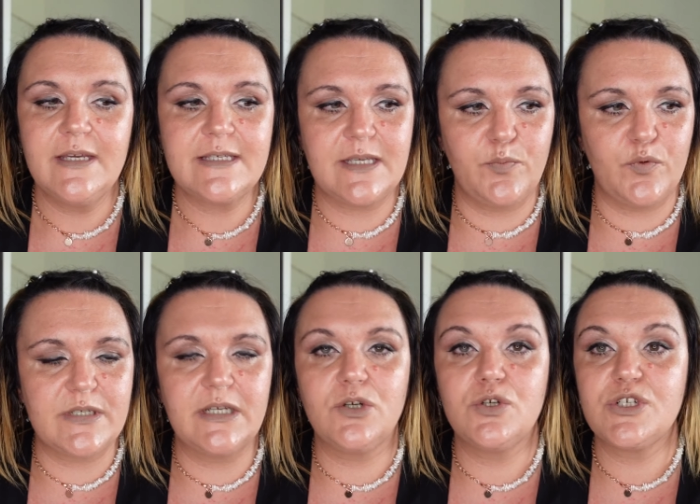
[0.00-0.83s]
C'est pour
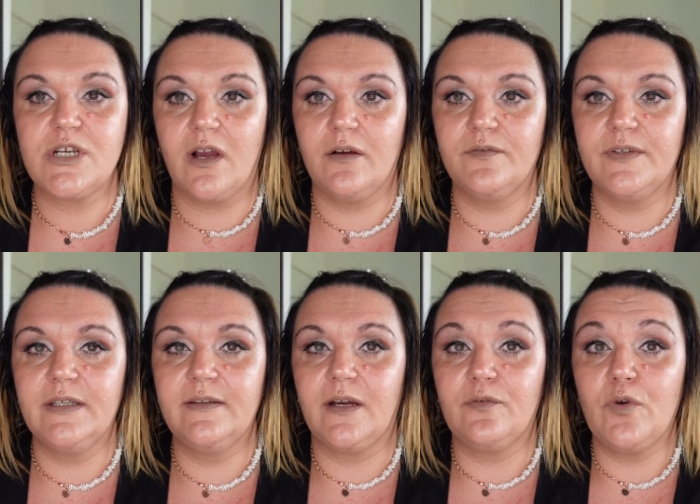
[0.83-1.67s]
ça que j'ai envie
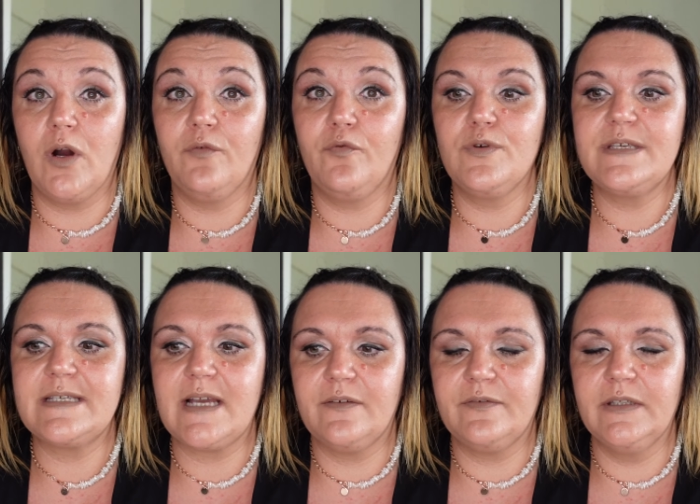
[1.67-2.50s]
d'avoir vos
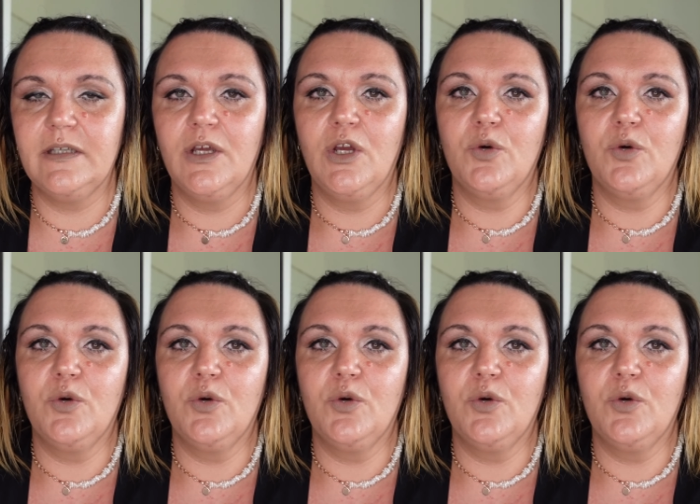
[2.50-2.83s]
avis